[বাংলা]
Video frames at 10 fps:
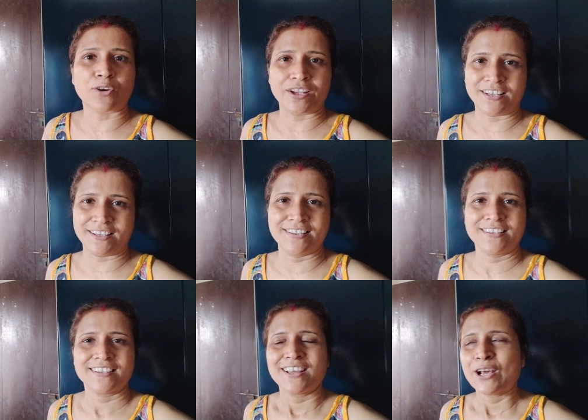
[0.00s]
হয়নি
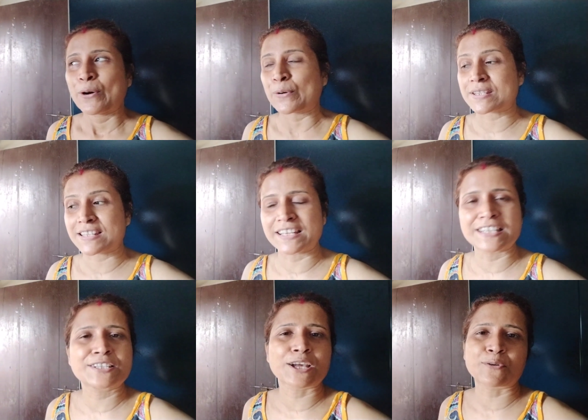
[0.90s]

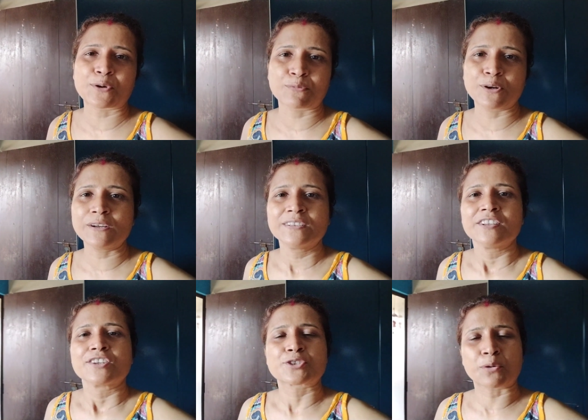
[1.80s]
সেটিংটা করব
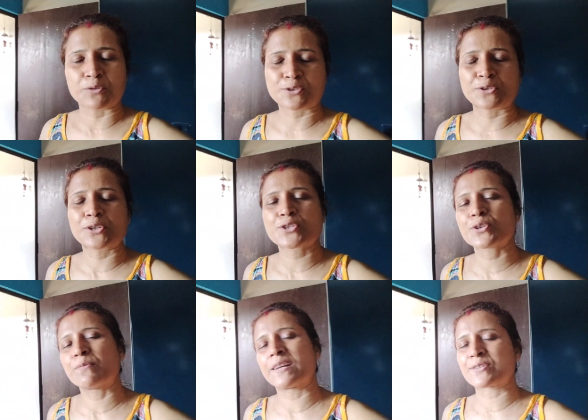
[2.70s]
সমস্ত কিছু
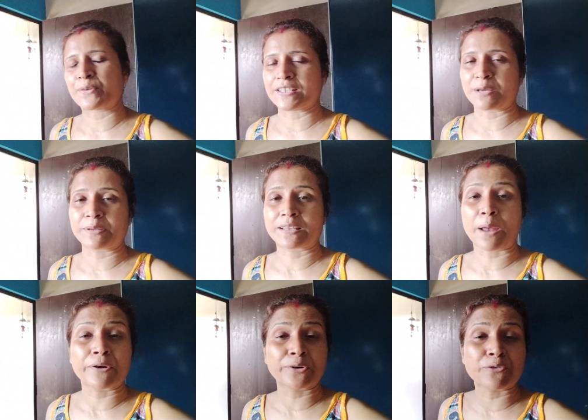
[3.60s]
ব্যাস হয়ে যাবে
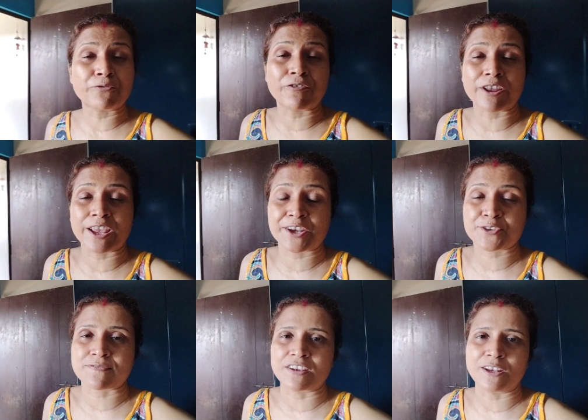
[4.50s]
তারপরে একটু ফ্রেশ
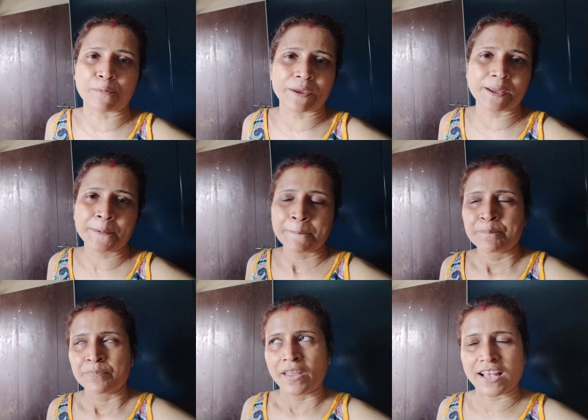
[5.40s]
ফিল হবে
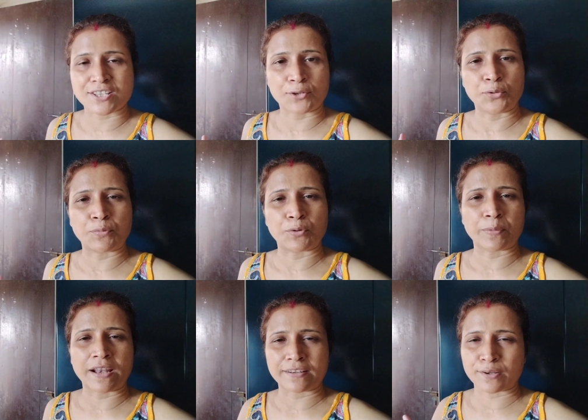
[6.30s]
আজকে
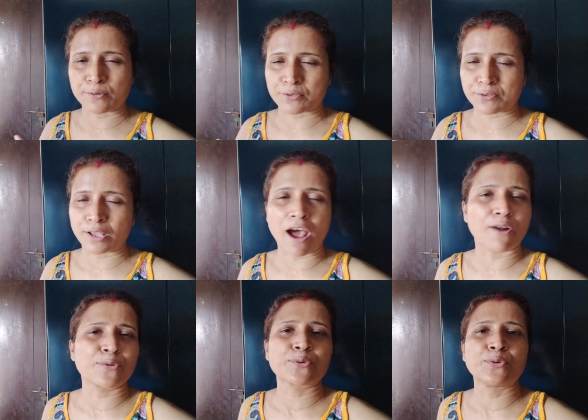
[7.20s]
দুপুরবেলা একটা
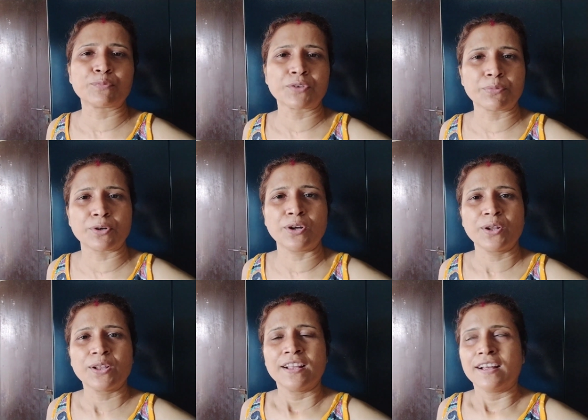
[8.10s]
দারুণ ঘুম দিব
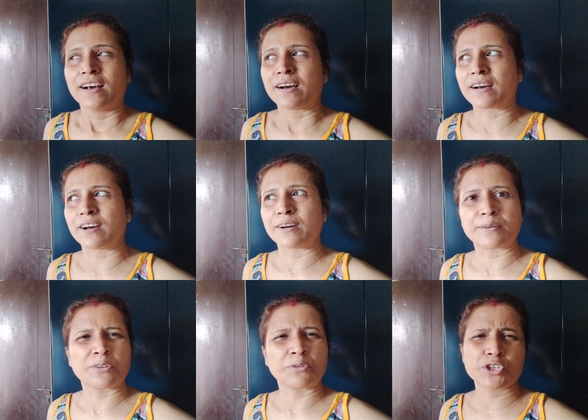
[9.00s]
আর
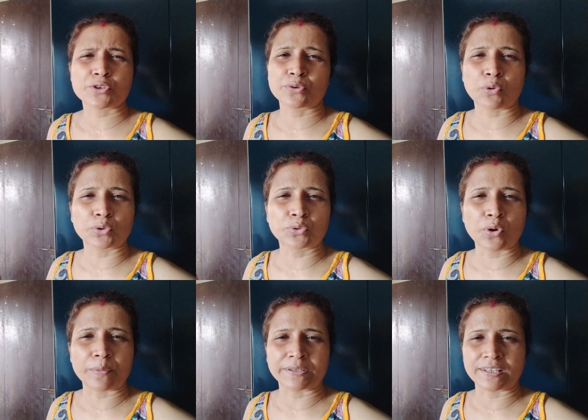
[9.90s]
ভীষণ রৌদ্র
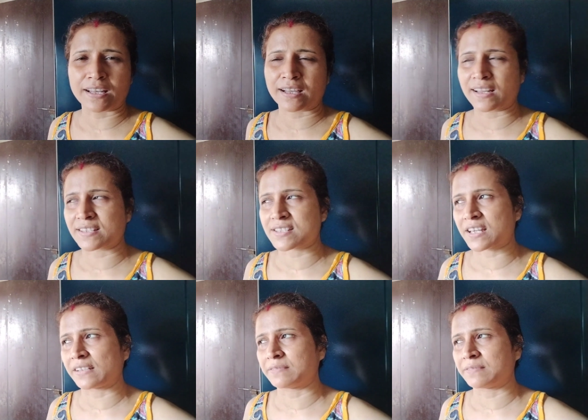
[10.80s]
আমাদের এখানে আজকে